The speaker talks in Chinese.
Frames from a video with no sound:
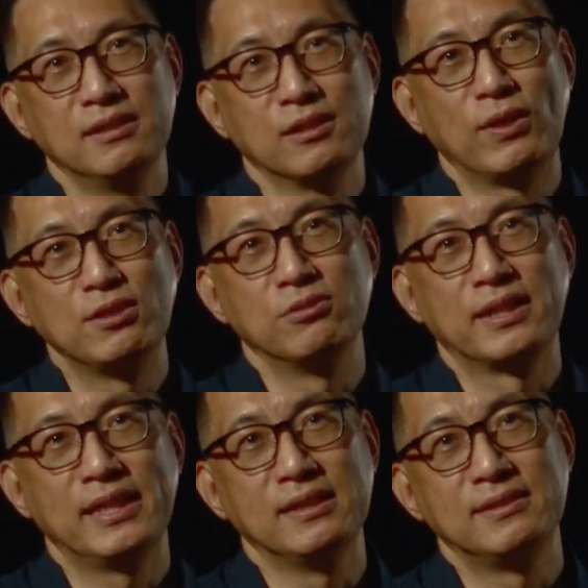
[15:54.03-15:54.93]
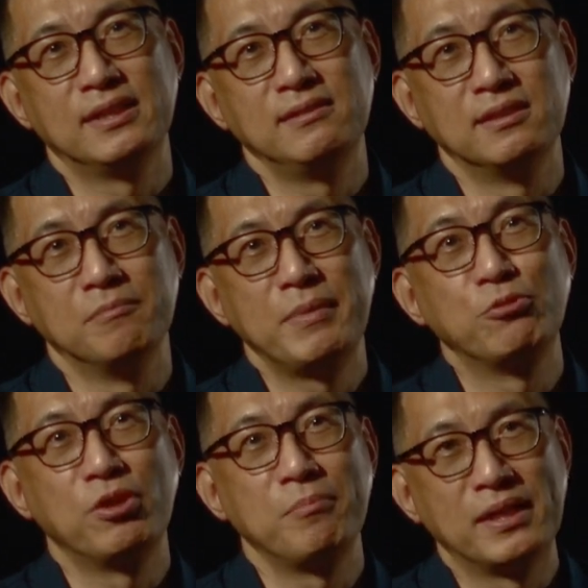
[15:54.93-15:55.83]
观众可以真的面
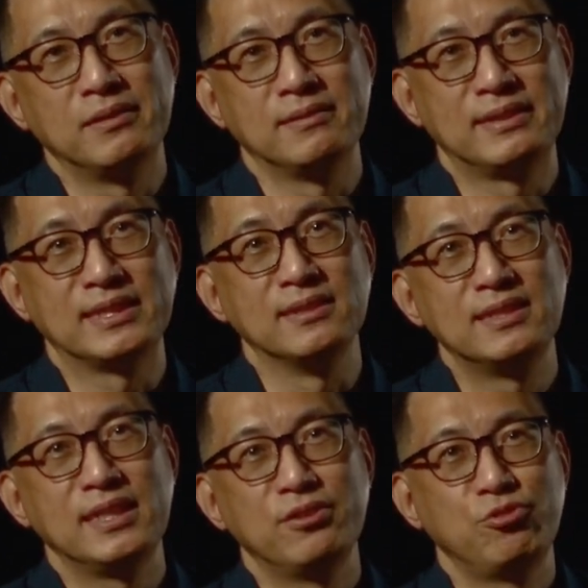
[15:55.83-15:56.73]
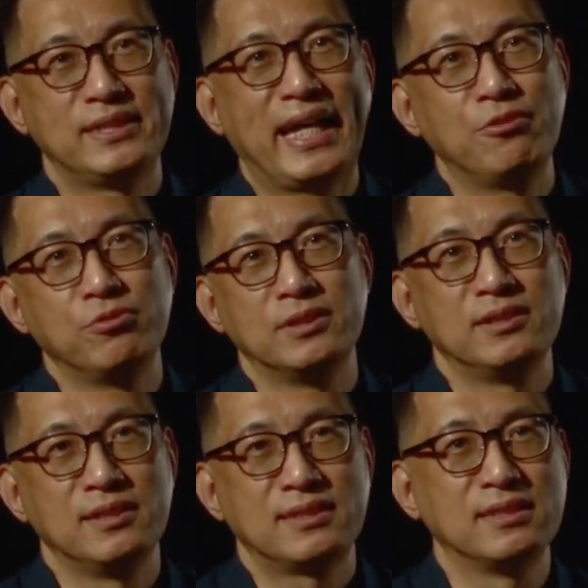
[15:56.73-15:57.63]
对面的直接去参与这
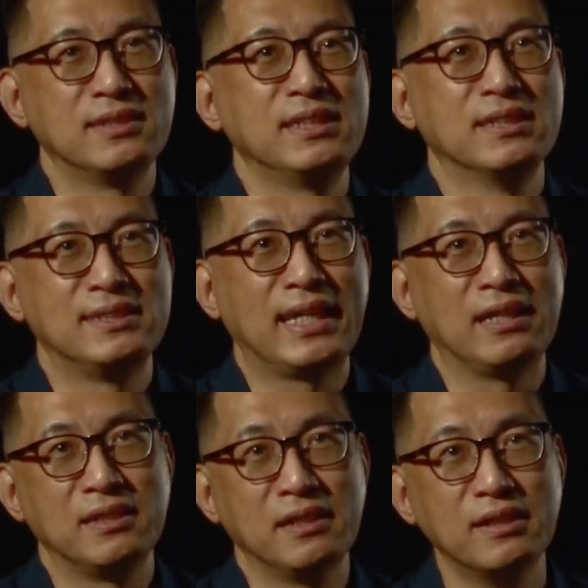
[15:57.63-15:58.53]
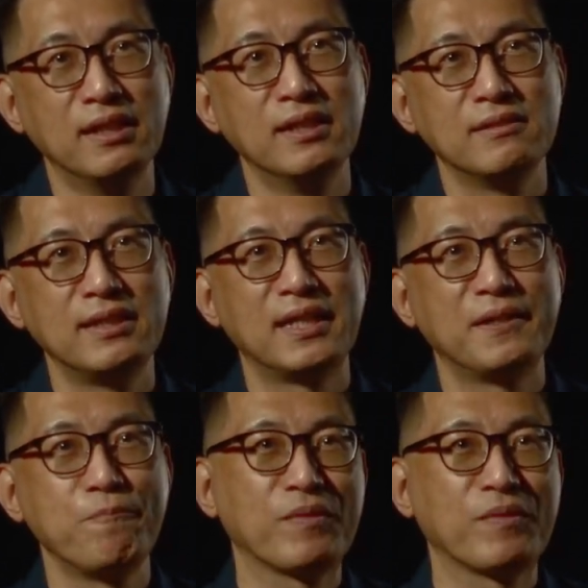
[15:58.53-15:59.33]
些实体的展演。那